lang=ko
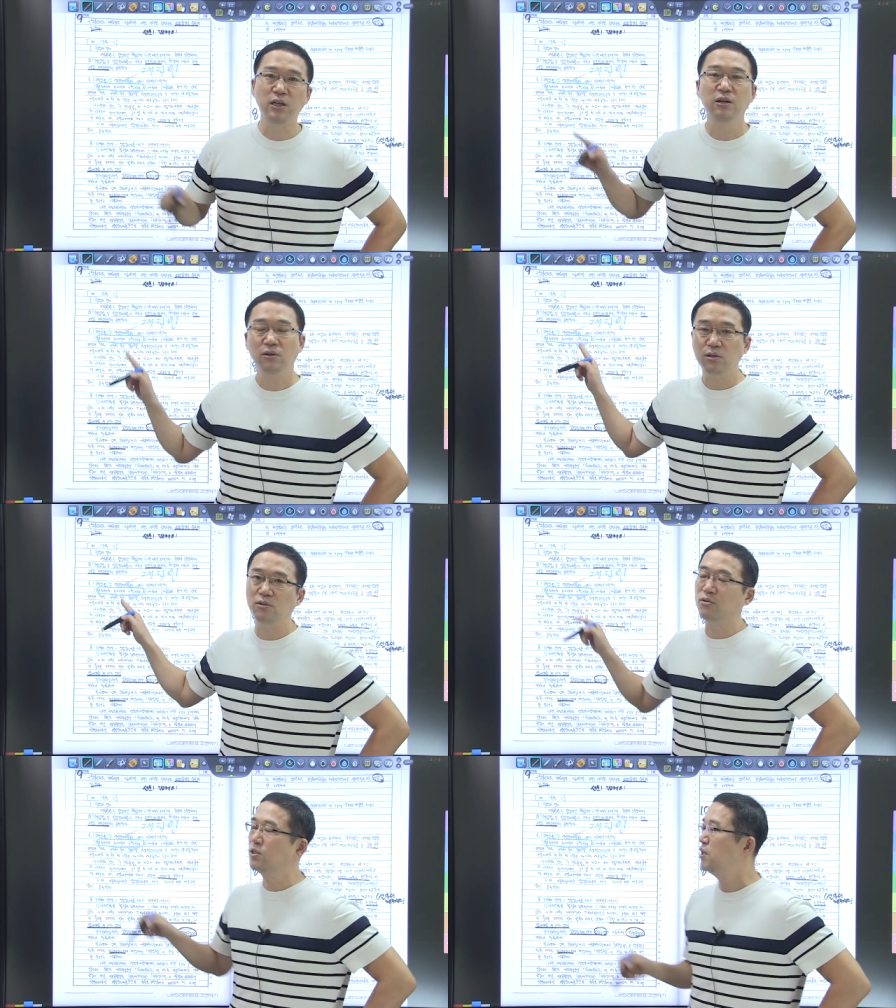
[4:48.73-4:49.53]
이런
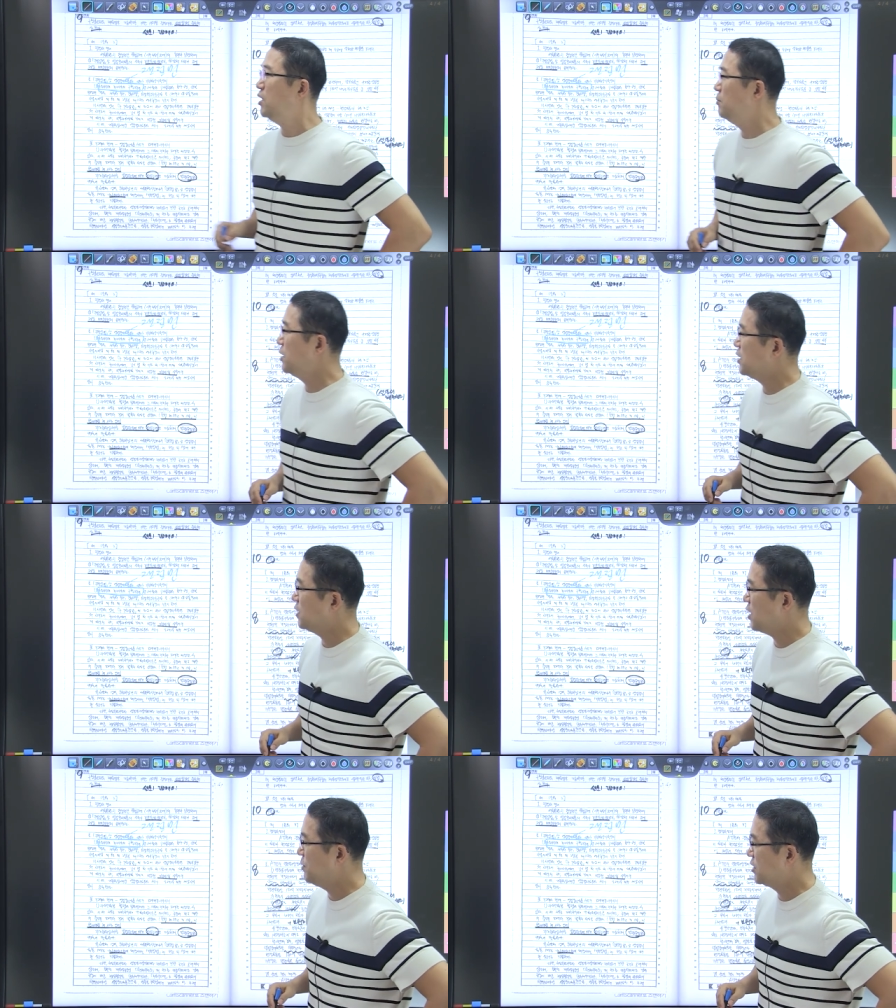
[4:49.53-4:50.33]
것들도 스킬입니다.
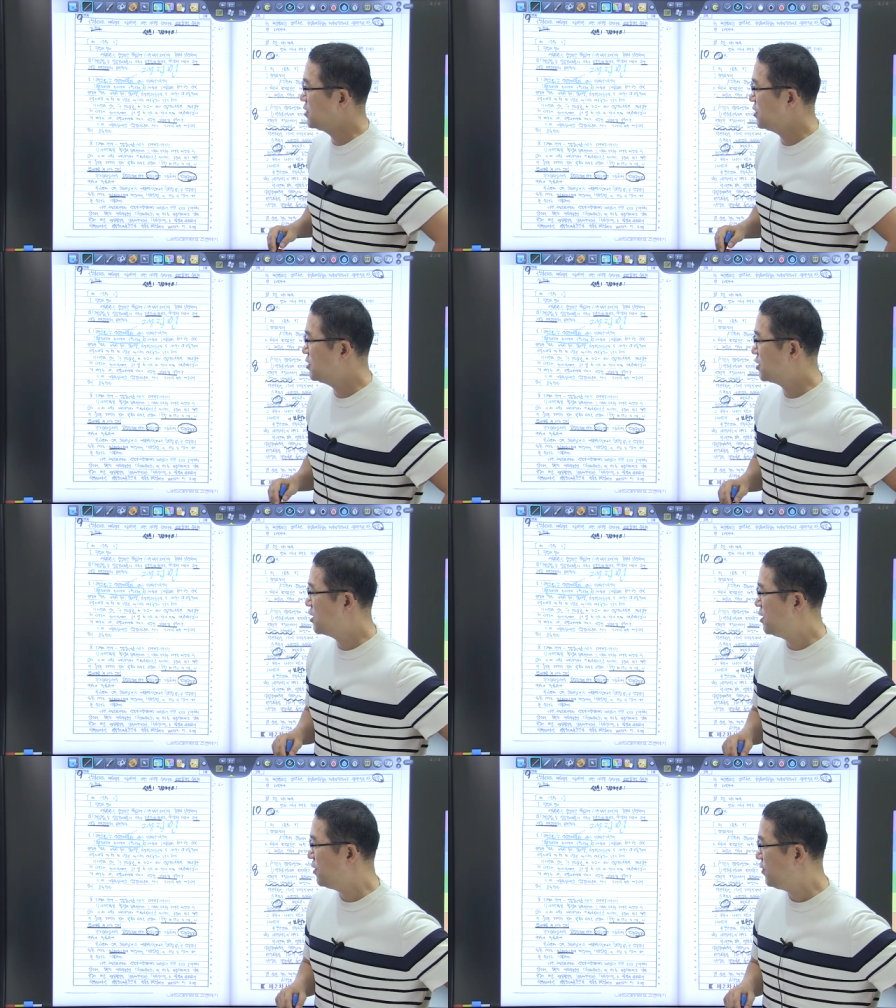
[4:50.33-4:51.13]
답안지 쓰는
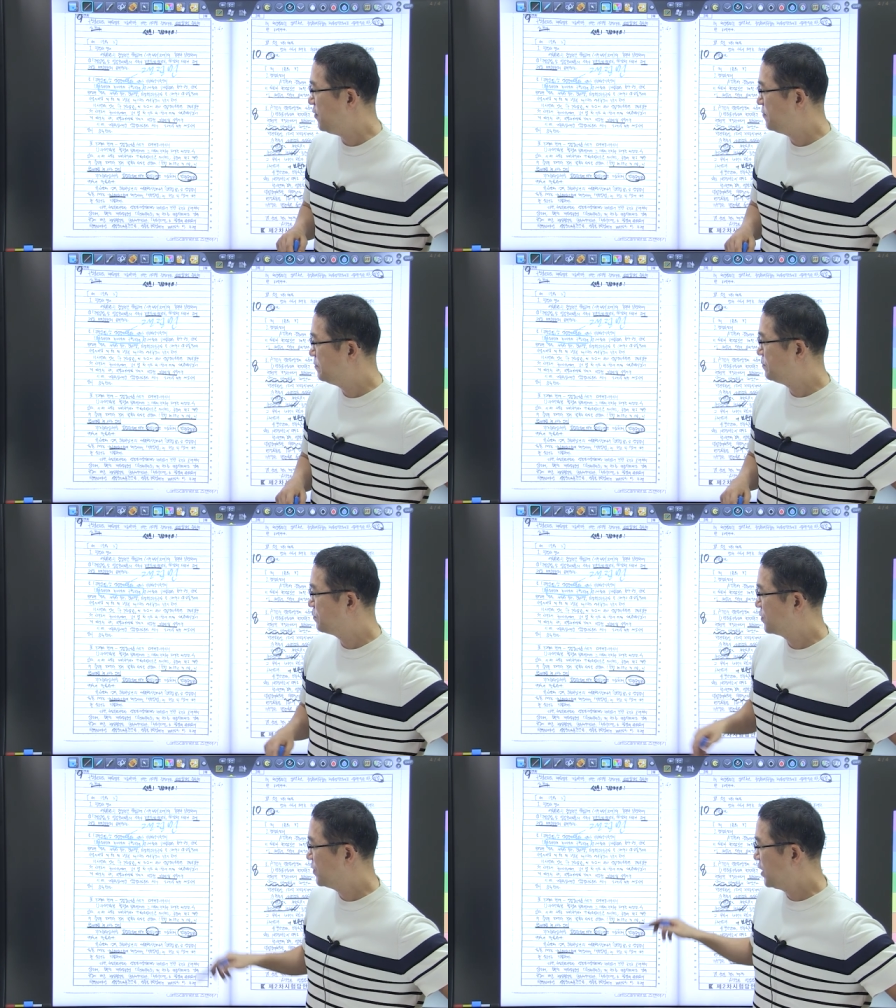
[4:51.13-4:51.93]
스킬이에요.
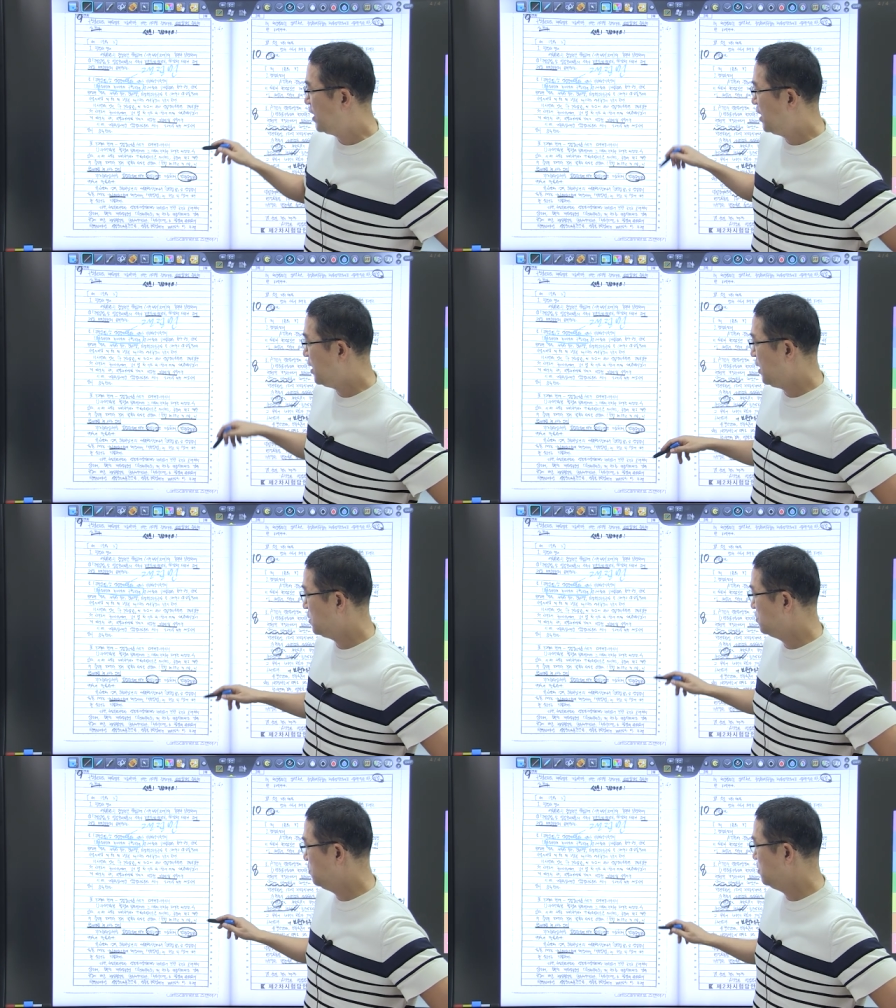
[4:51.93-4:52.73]

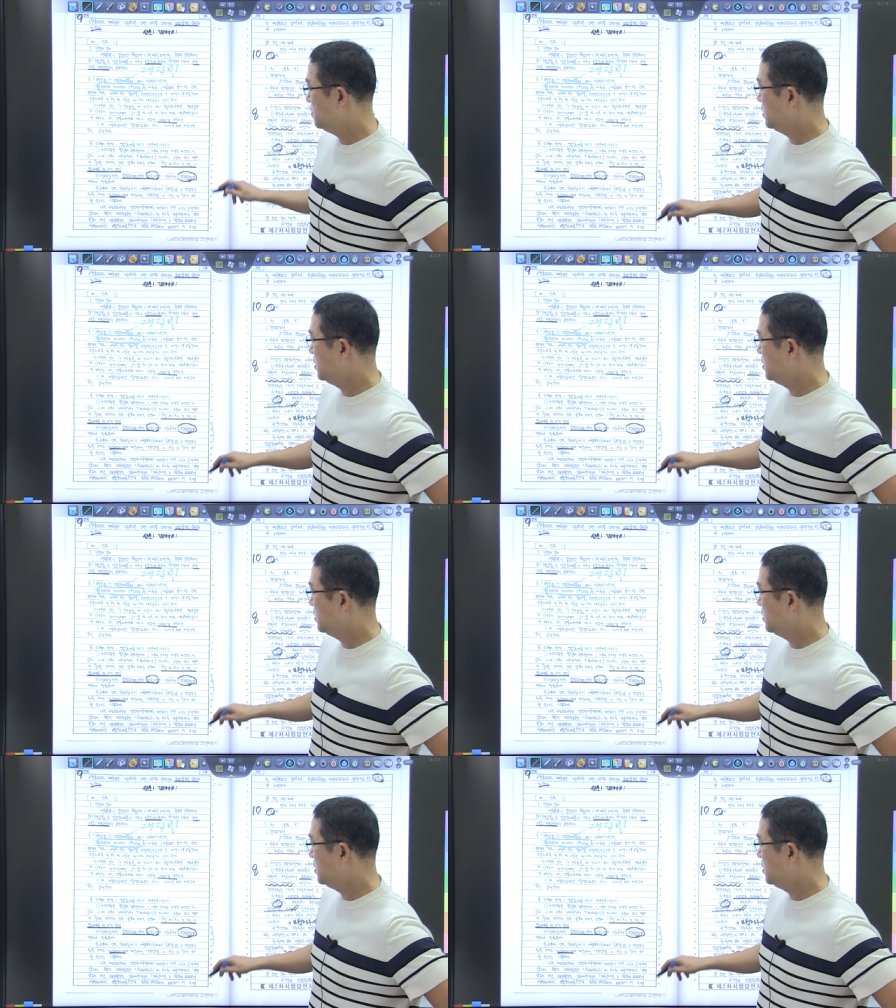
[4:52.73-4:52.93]
아주